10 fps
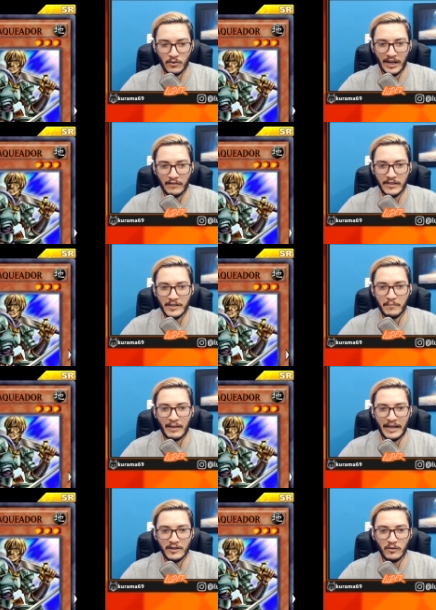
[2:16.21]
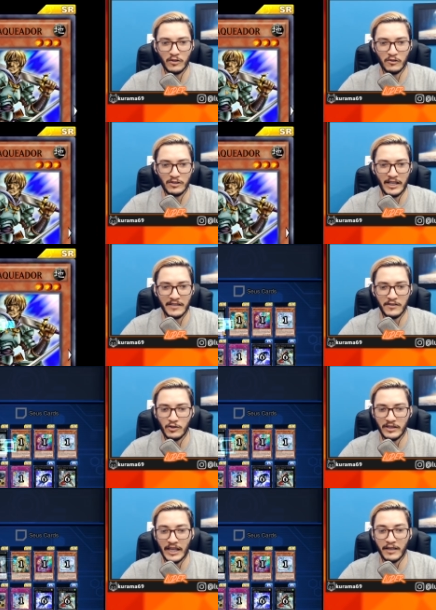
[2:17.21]
Jogava demais nos nossos
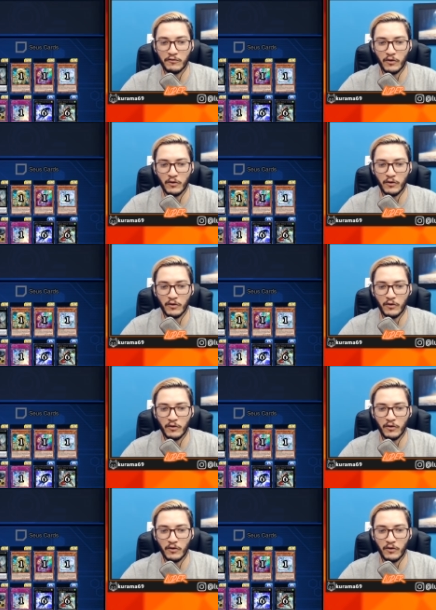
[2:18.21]
deckzinhos de Tag